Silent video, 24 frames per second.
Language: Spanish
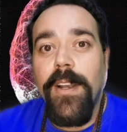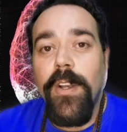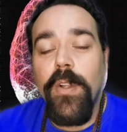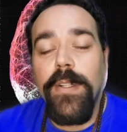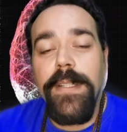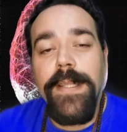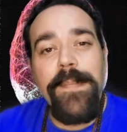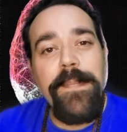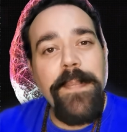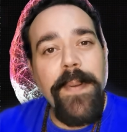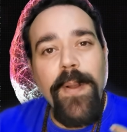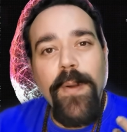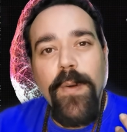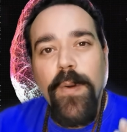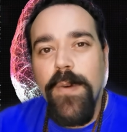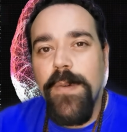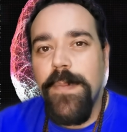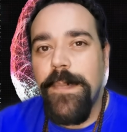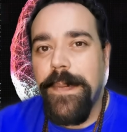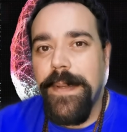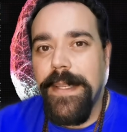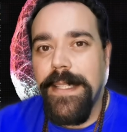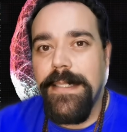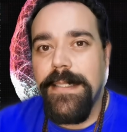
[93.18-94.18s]
No te
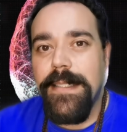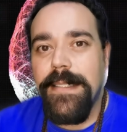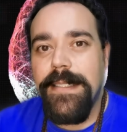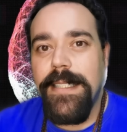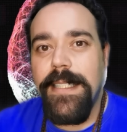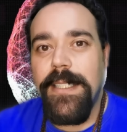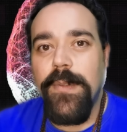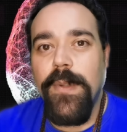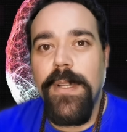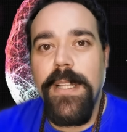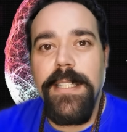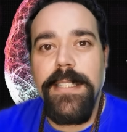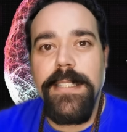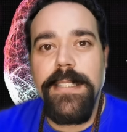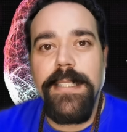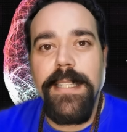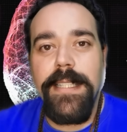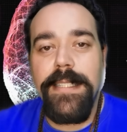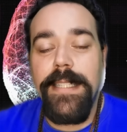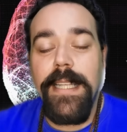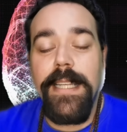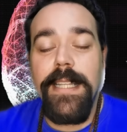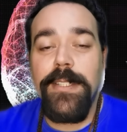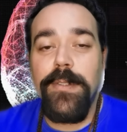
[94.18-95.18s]
preocupes si, no eres,
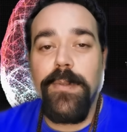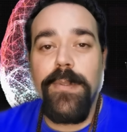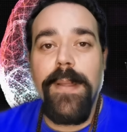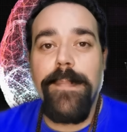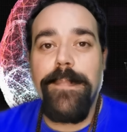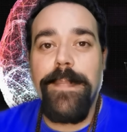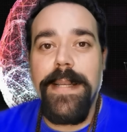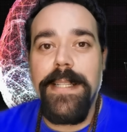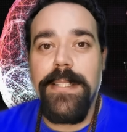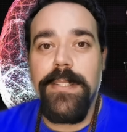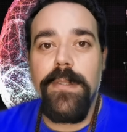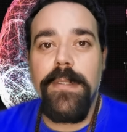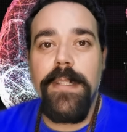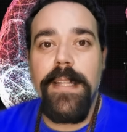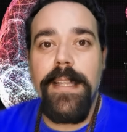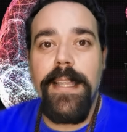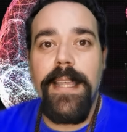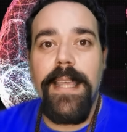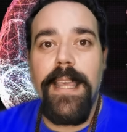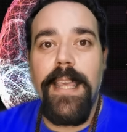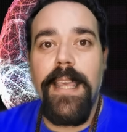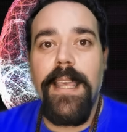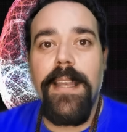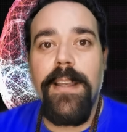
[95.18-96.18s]
si eres una
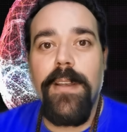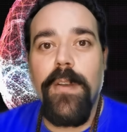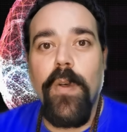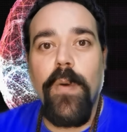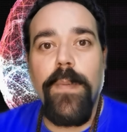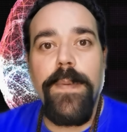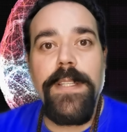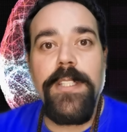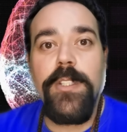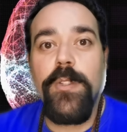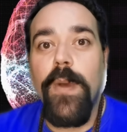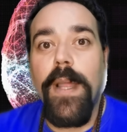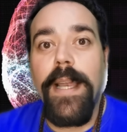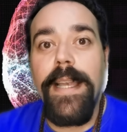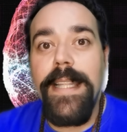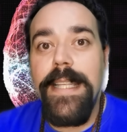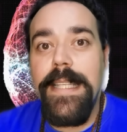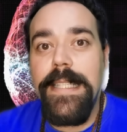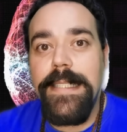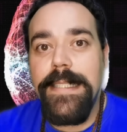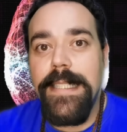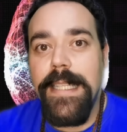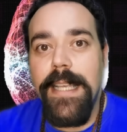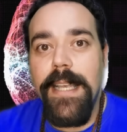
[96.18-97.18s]
persona que no
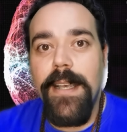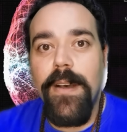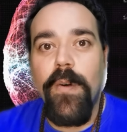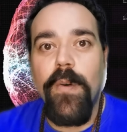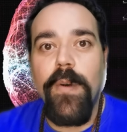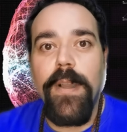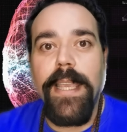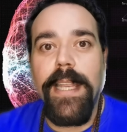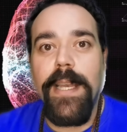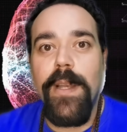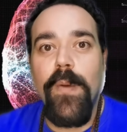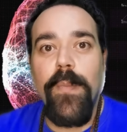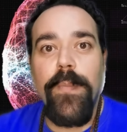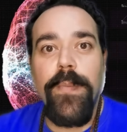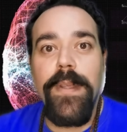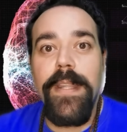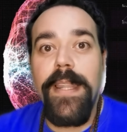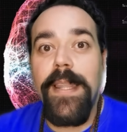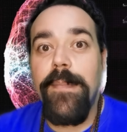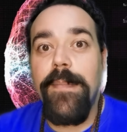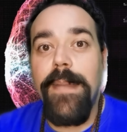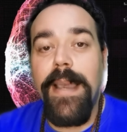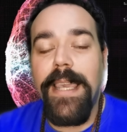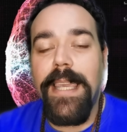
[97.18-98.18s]
visualiza o que no
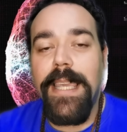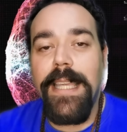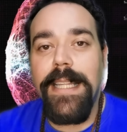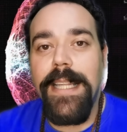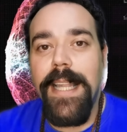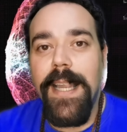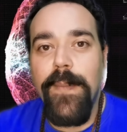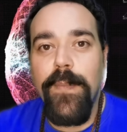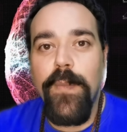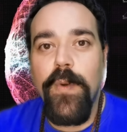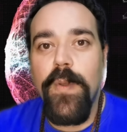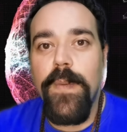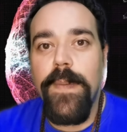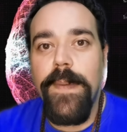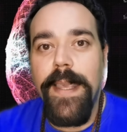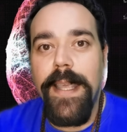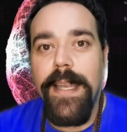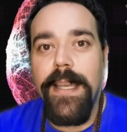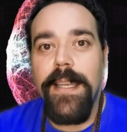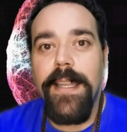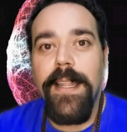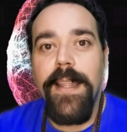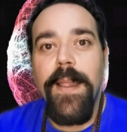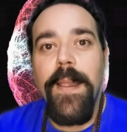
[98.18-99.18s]
puede imaginar muy
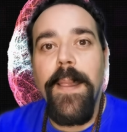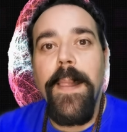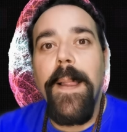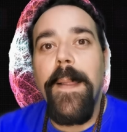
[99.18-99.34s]
bien.